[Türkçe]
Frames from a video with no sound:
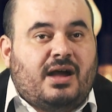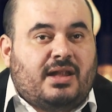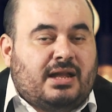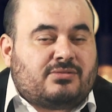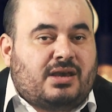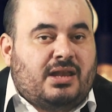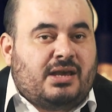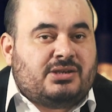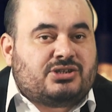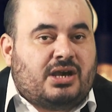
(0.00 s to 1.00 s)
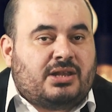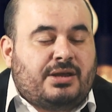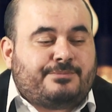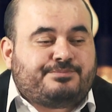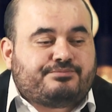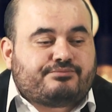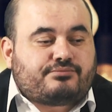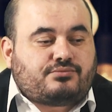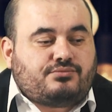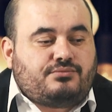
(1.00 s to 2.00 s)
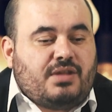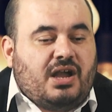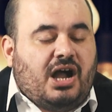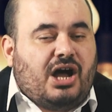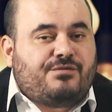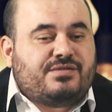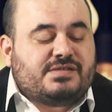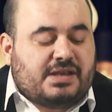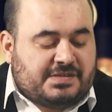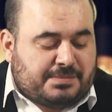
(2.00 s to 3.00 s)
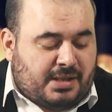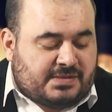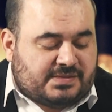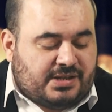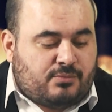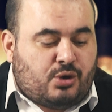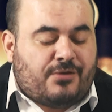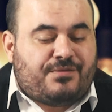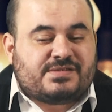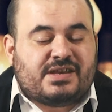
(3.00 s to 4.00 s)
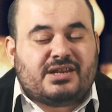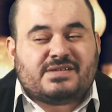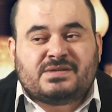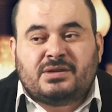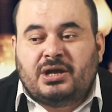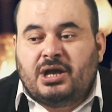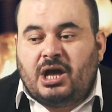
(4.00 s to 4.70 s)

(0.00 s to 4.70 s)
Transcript: Allahu Teala inşallah hafız esmasıyla muhafaza eylesin.